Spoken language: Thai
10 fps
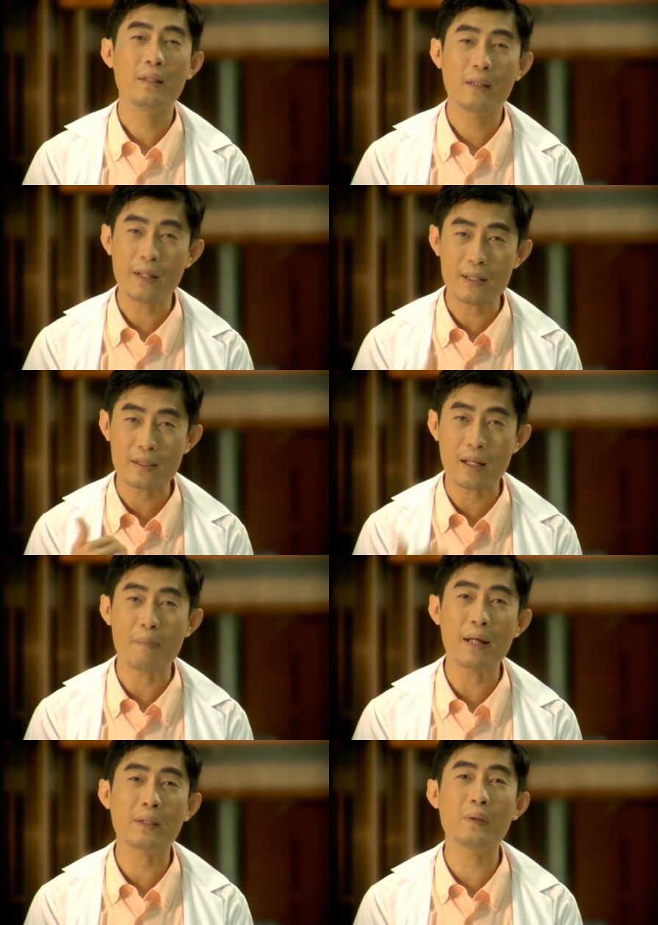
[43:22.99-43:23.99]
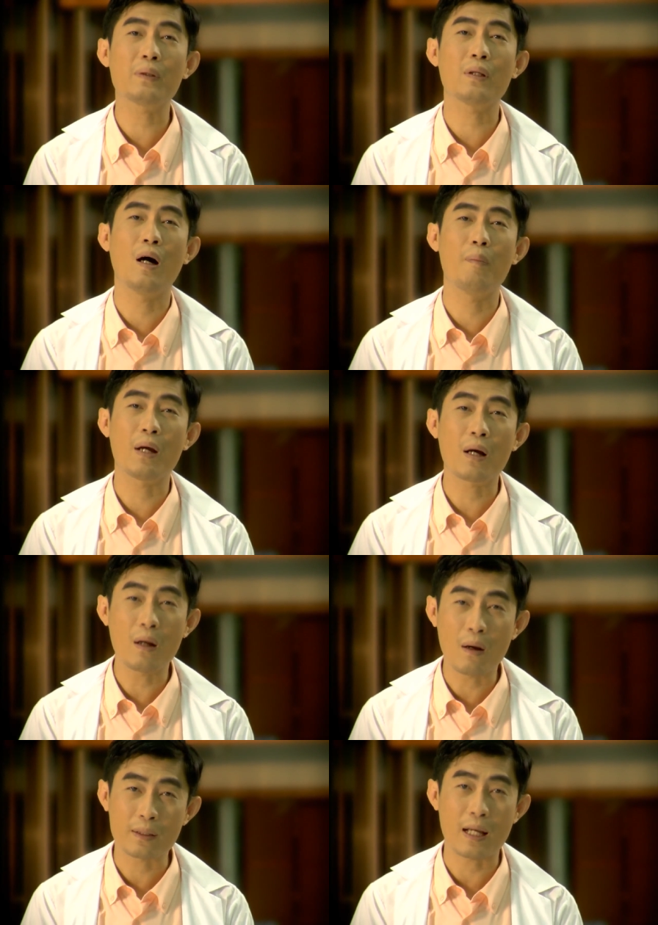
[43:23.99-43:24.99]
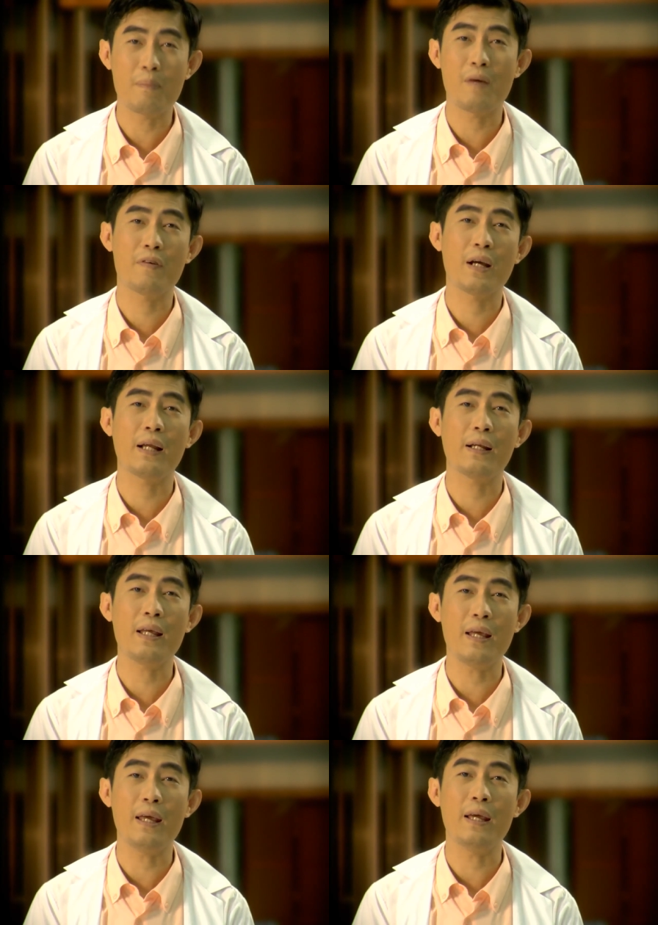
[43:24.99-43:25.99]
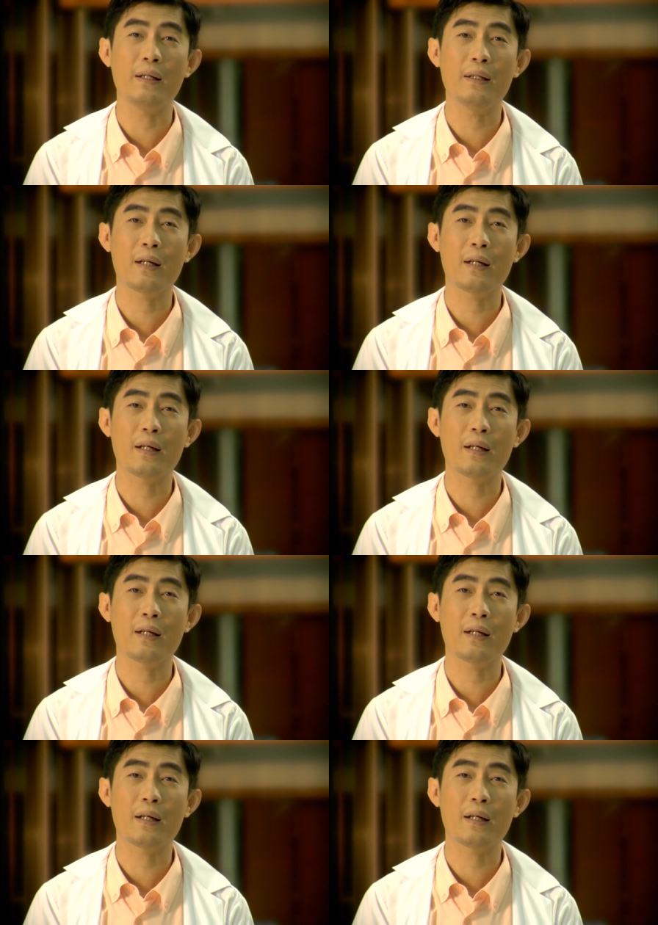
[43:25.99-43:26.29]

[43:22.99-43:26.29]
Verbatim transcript: นักเรียนจะสามารถโต้ตอบแล้วก็ลองทำแบบฝึกหัดได้เอง